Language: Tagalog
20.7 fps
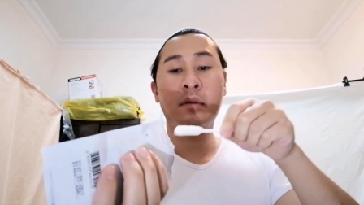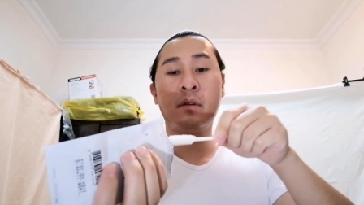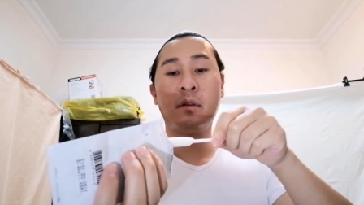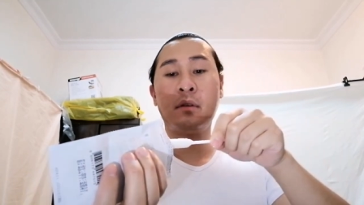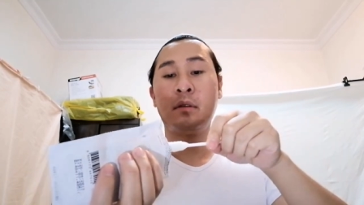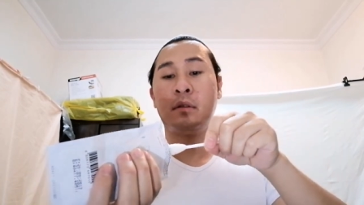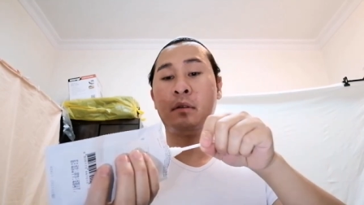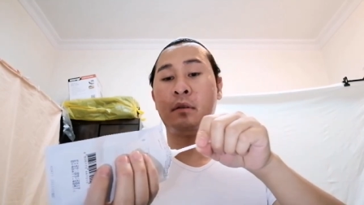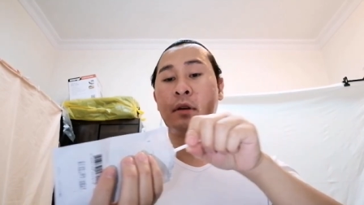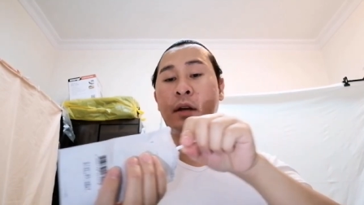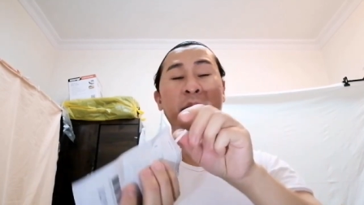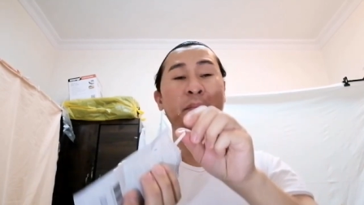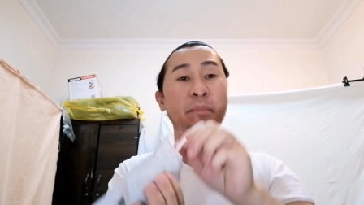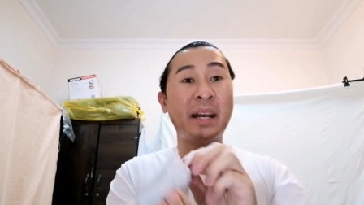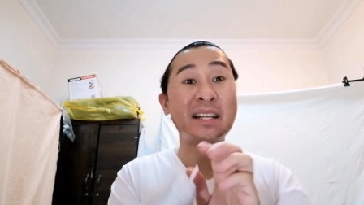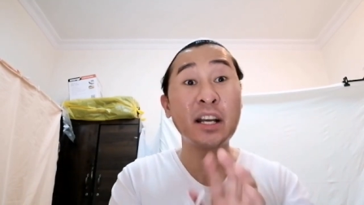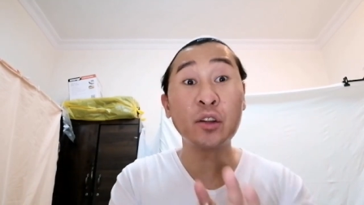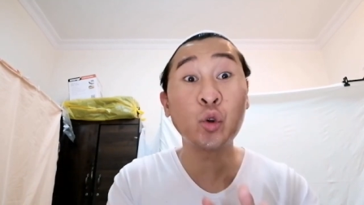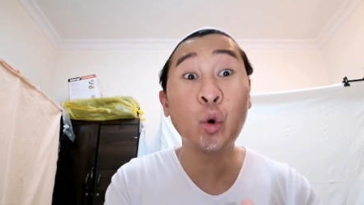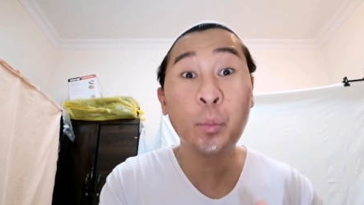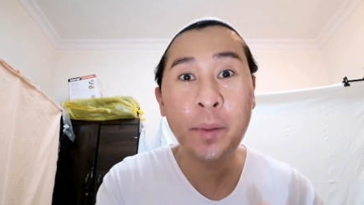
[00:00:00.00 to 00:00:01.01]
Uh, okay,
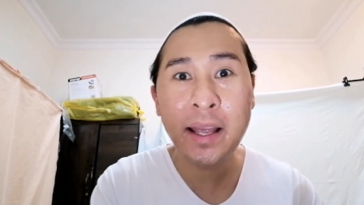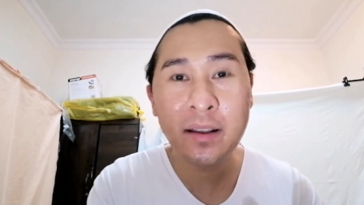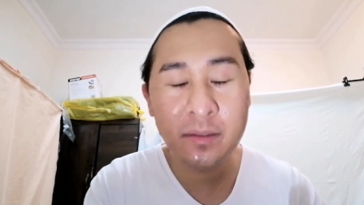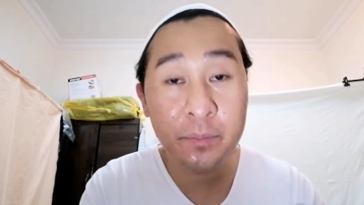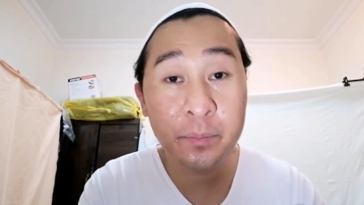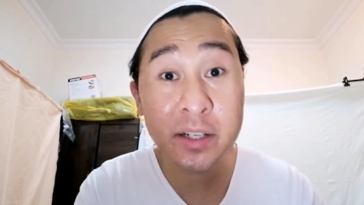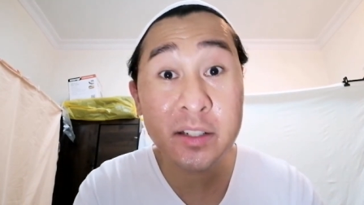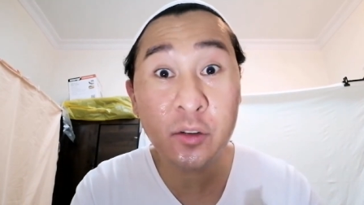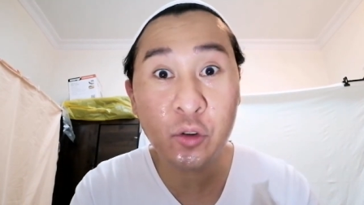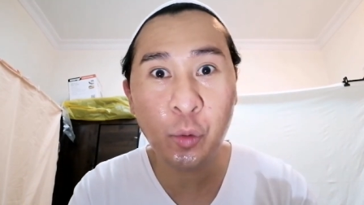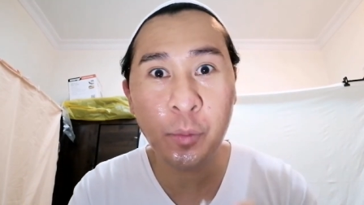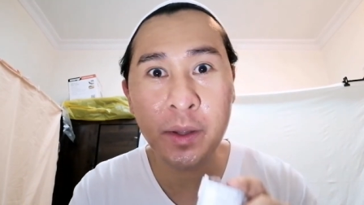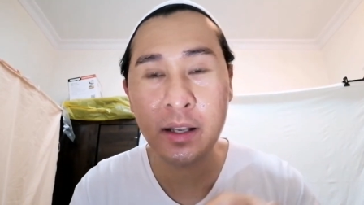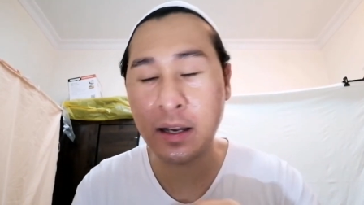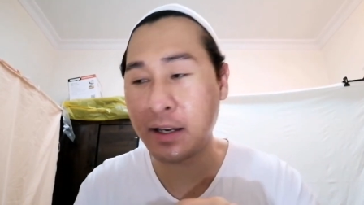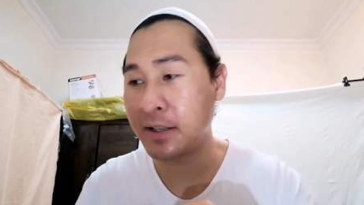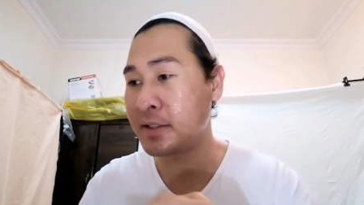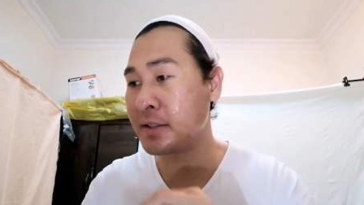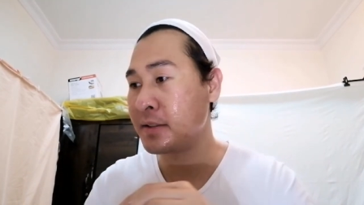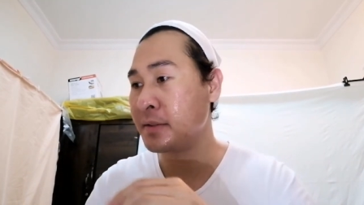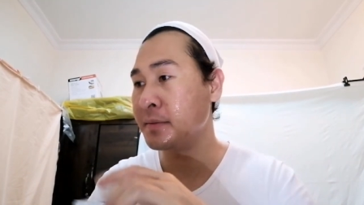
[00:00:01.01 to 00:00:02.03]
parang siyang tubig. Parang siyang tubig,
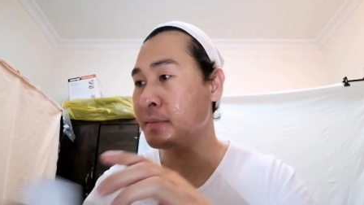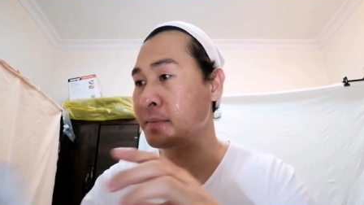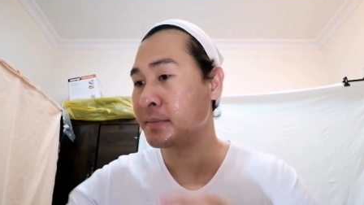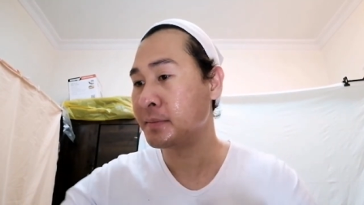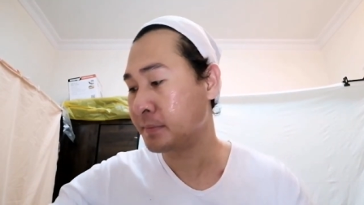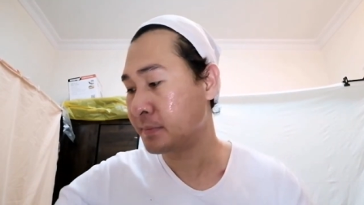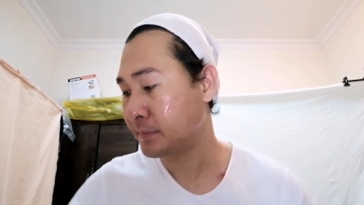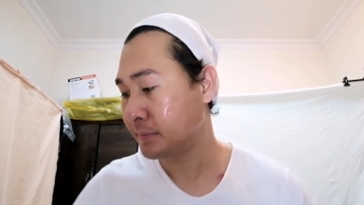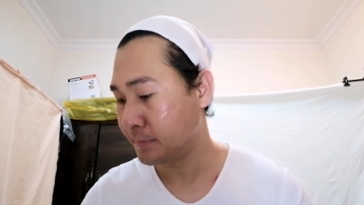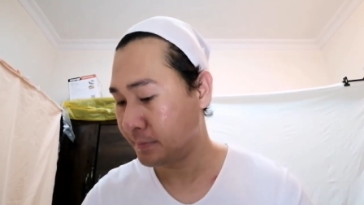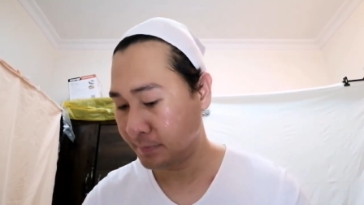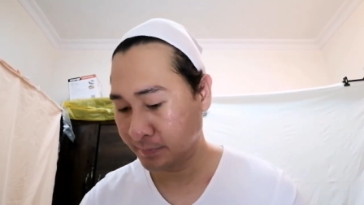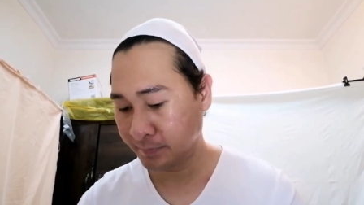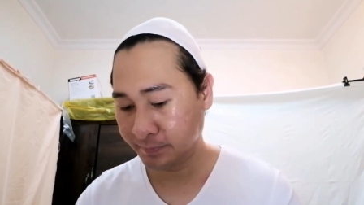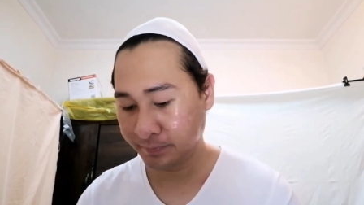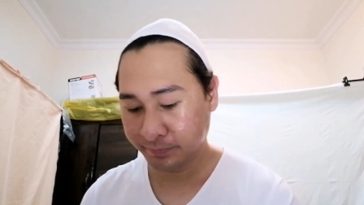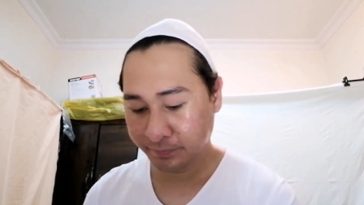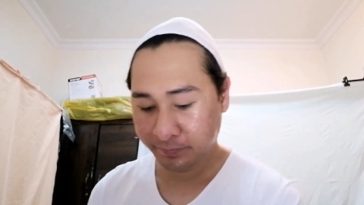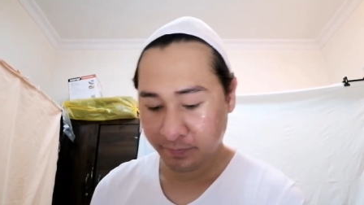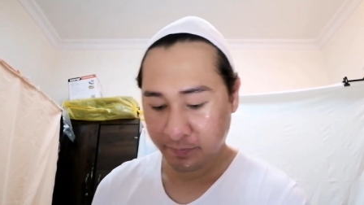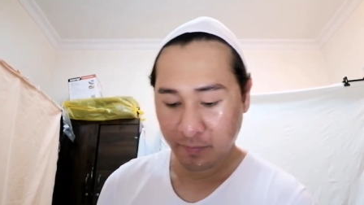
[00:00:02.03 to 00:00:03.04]
guys
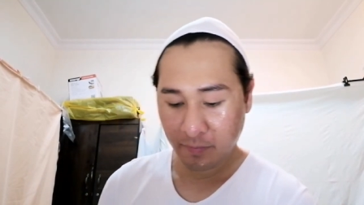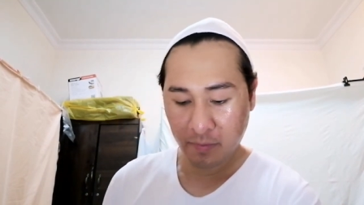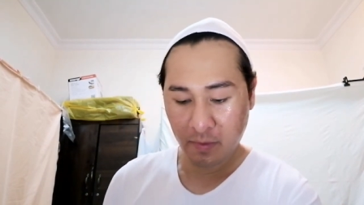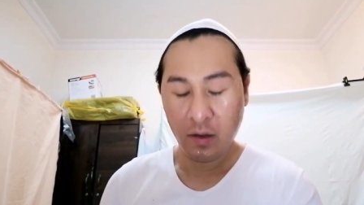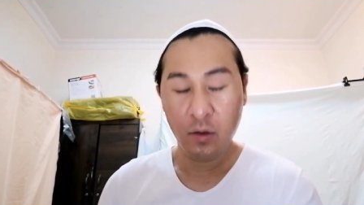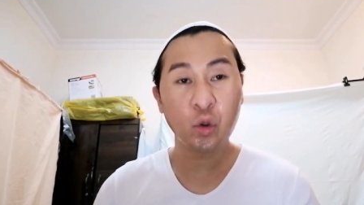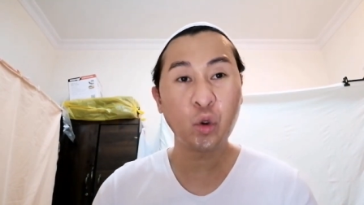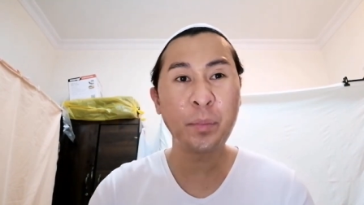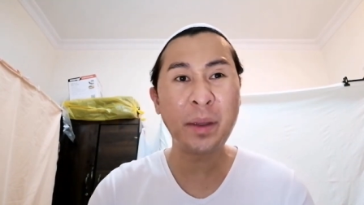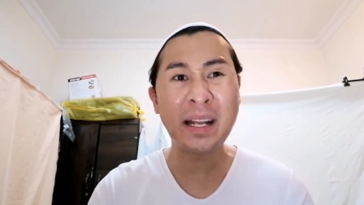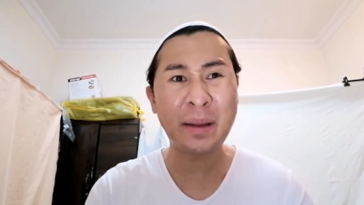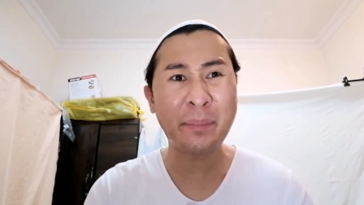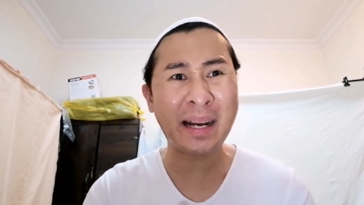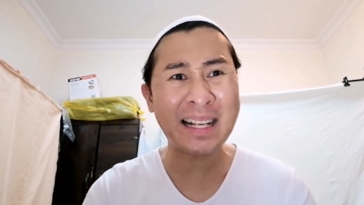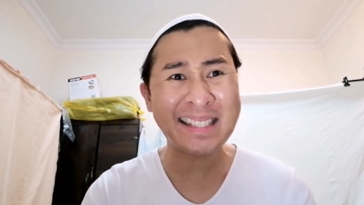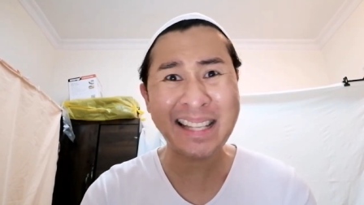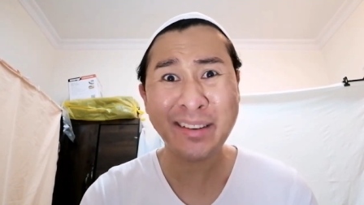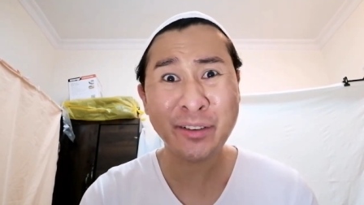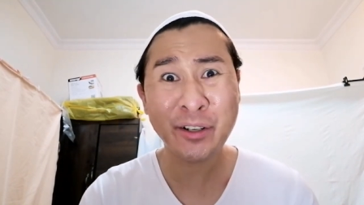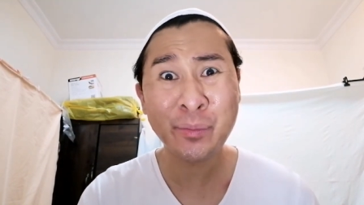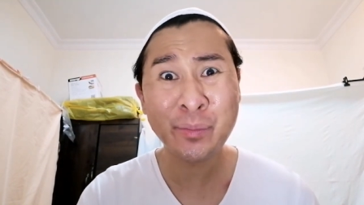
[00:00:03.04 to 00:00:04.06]
tubig na parang
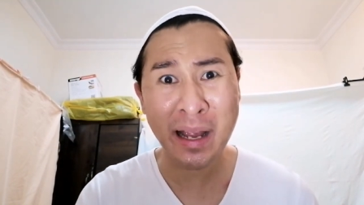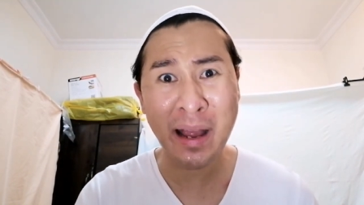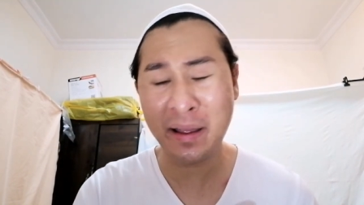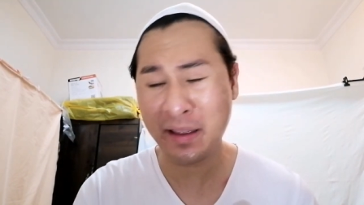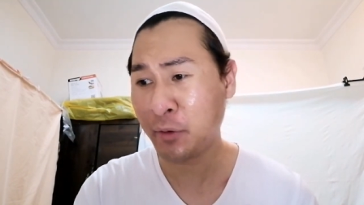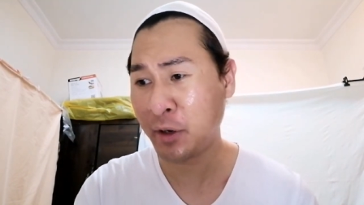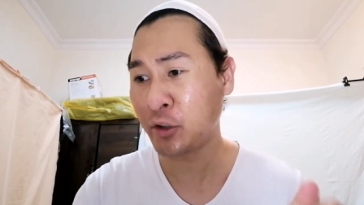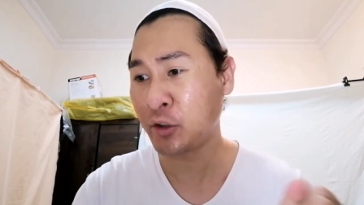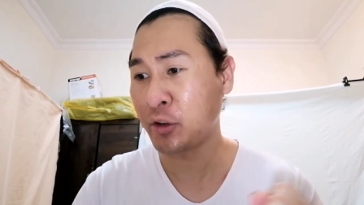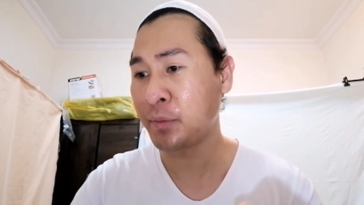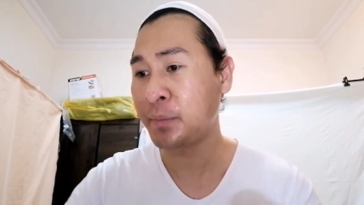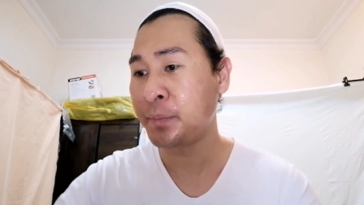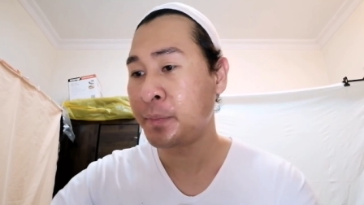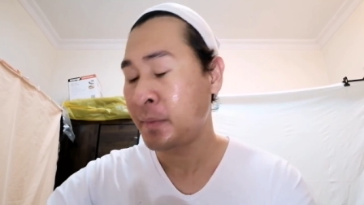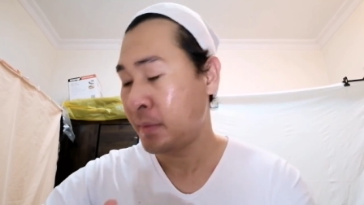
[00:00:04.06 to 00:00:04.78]
serum na iwan ko.